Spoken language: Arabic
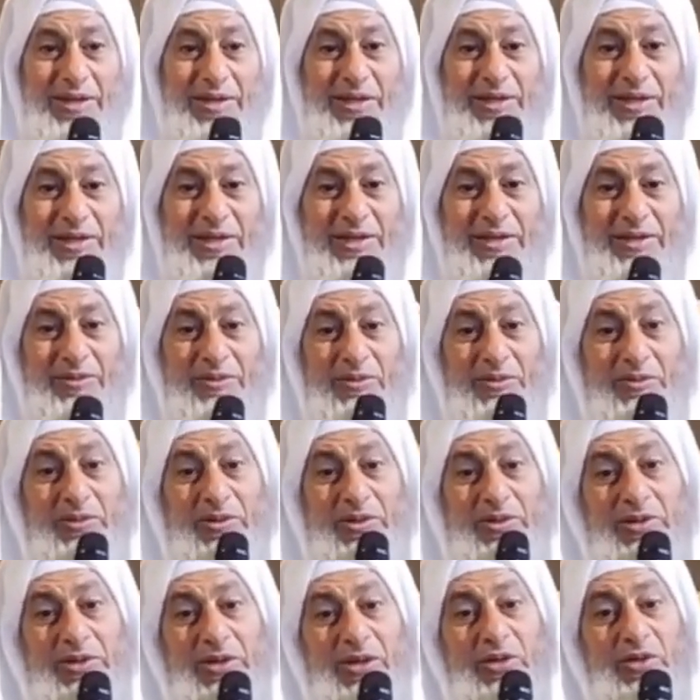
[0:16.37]
لأنك
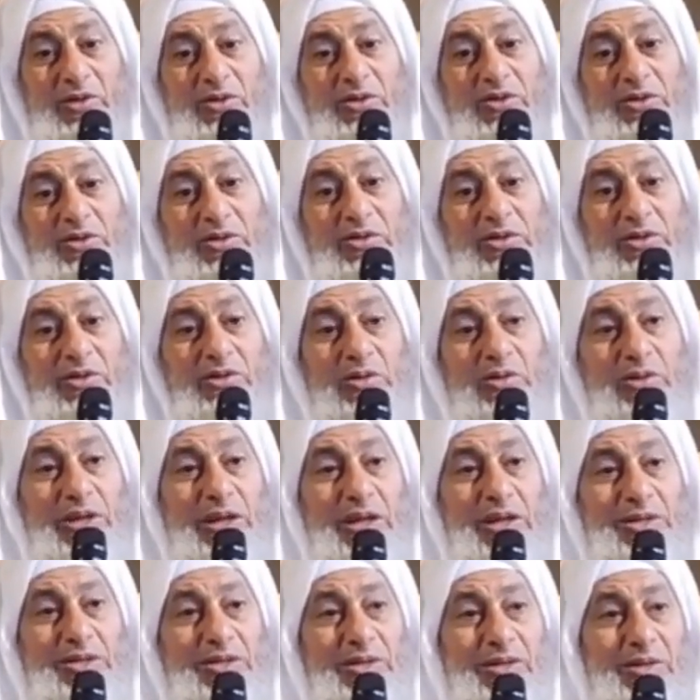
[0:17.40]
ممكن تخرج
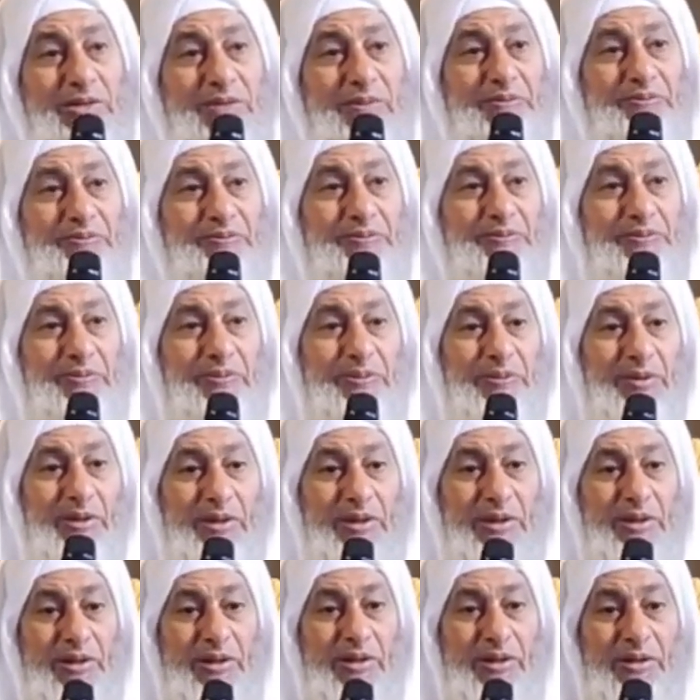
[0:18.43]
تتاجل
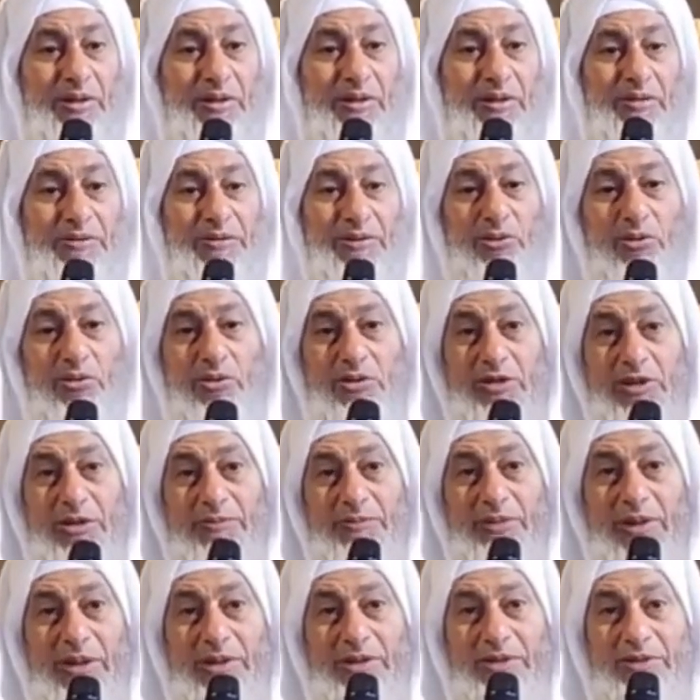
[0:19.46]
فتصاب
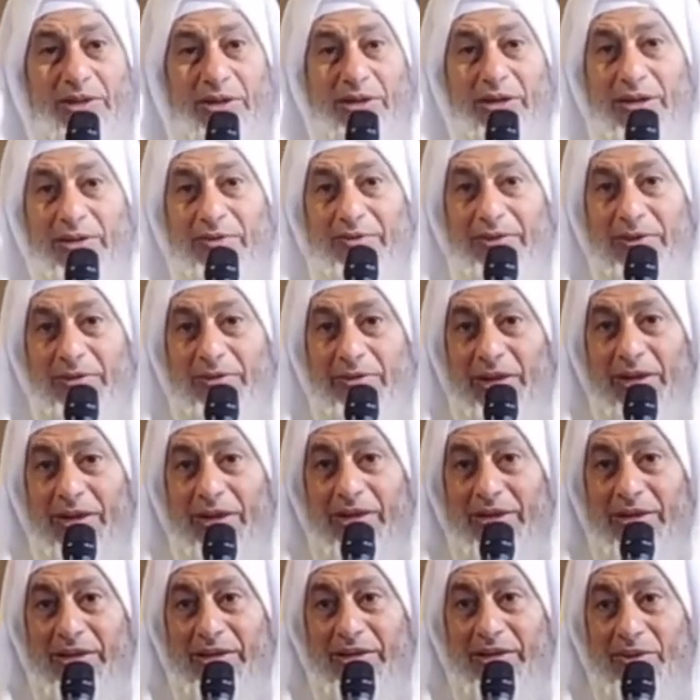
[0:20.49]
بخسارة في
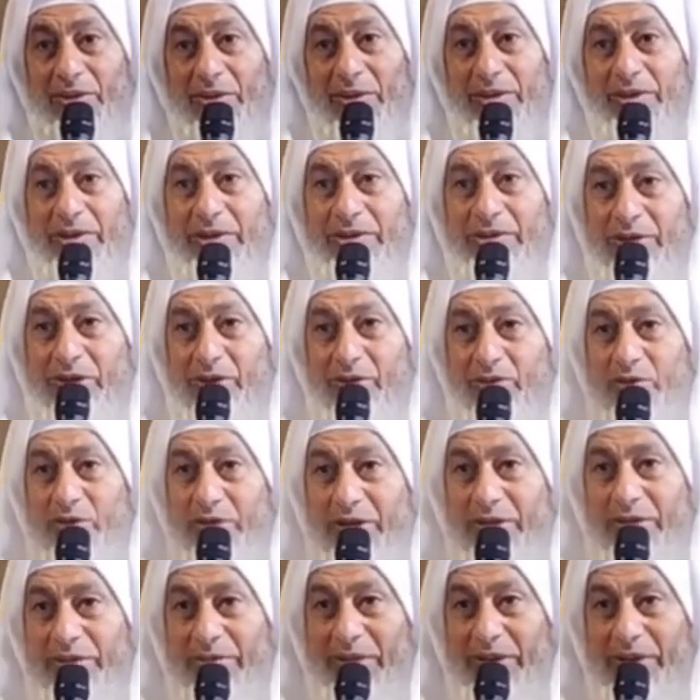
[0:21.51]
مالك وأنت ترجو
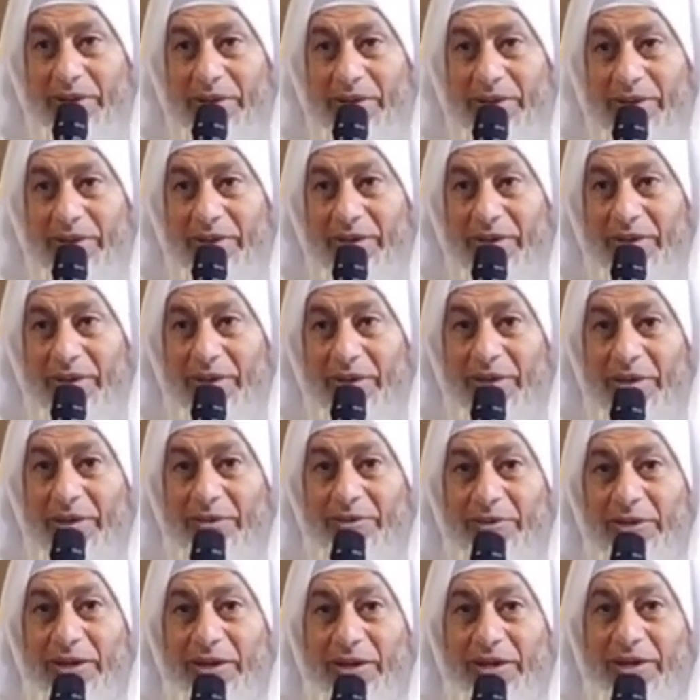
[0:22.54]
الربح
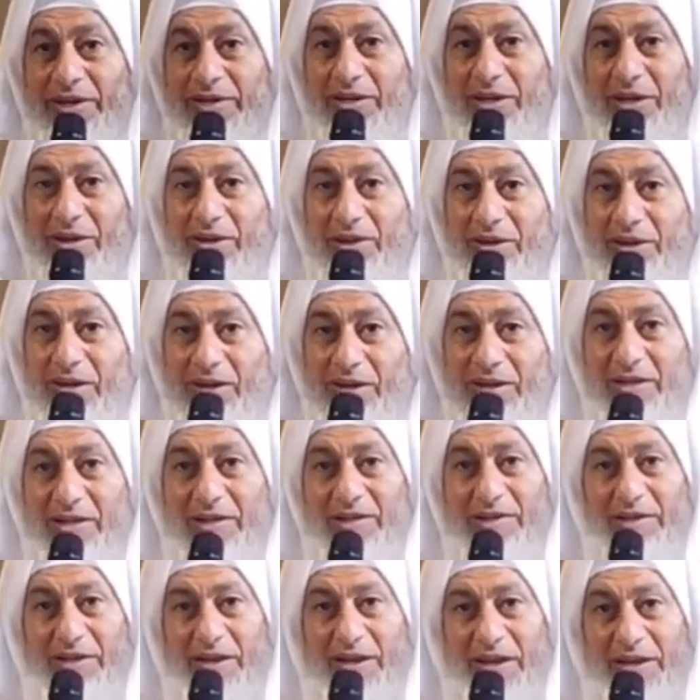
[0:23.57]
فلا تقلق
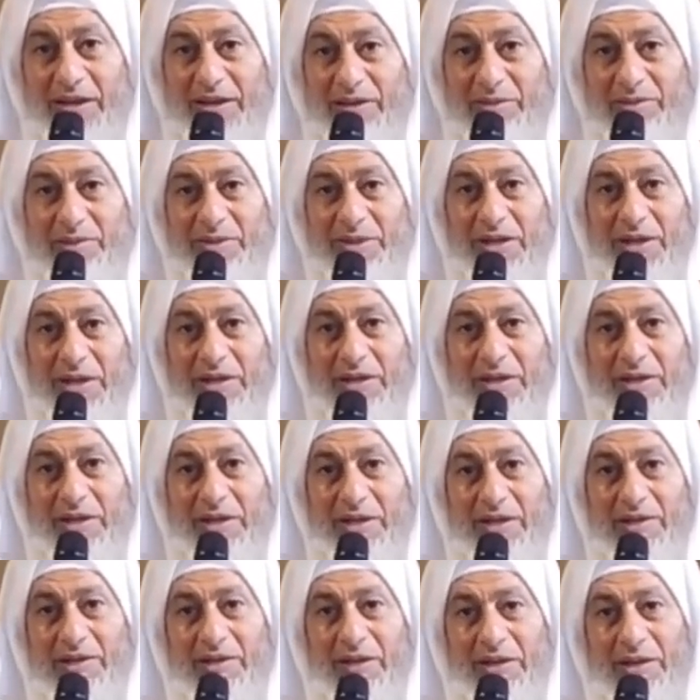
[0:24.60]
إذا علمت أن
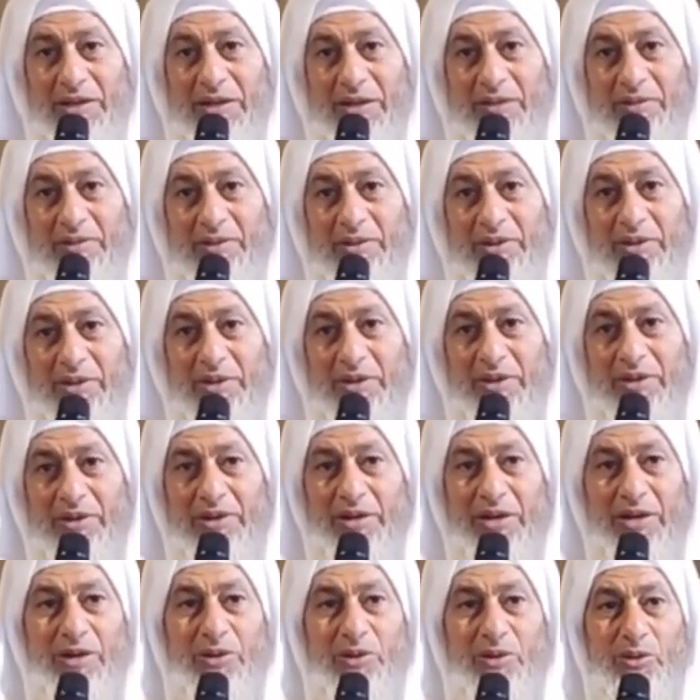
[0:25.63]
هذا الأمر
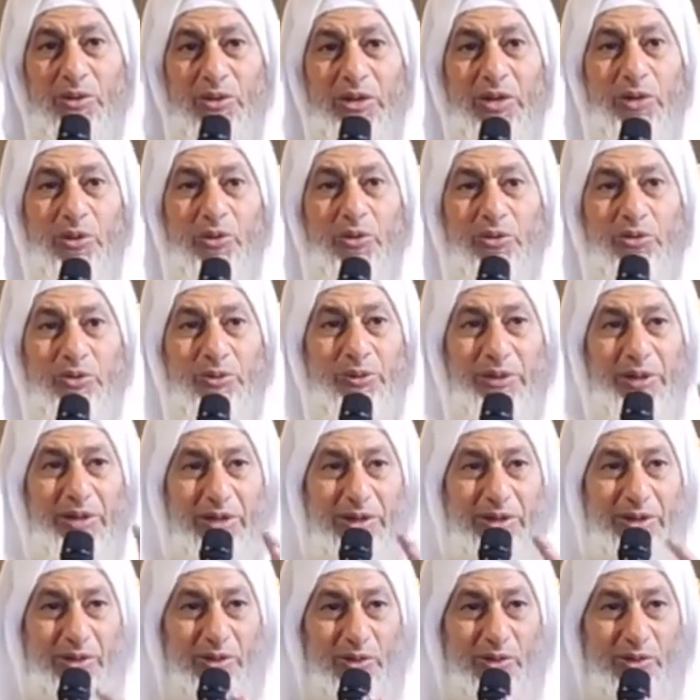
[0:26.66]
قدره الله
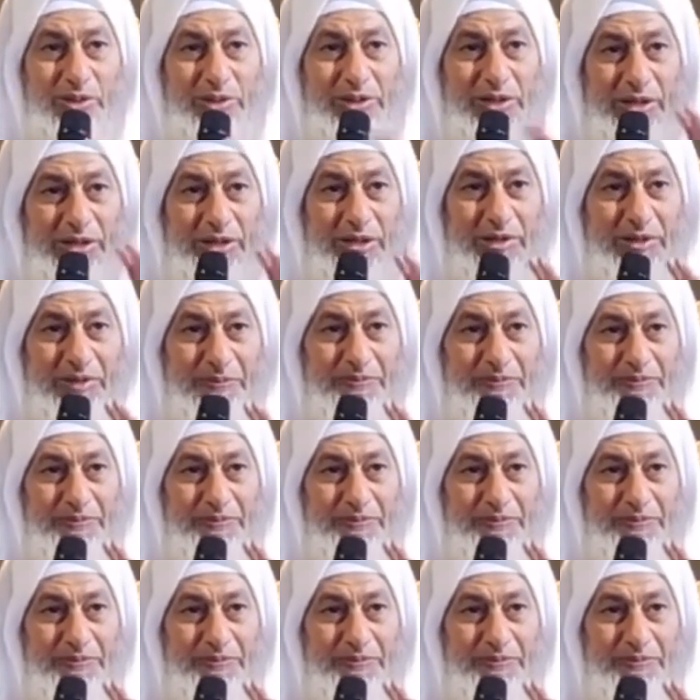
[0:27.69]
سبحانه وتعالى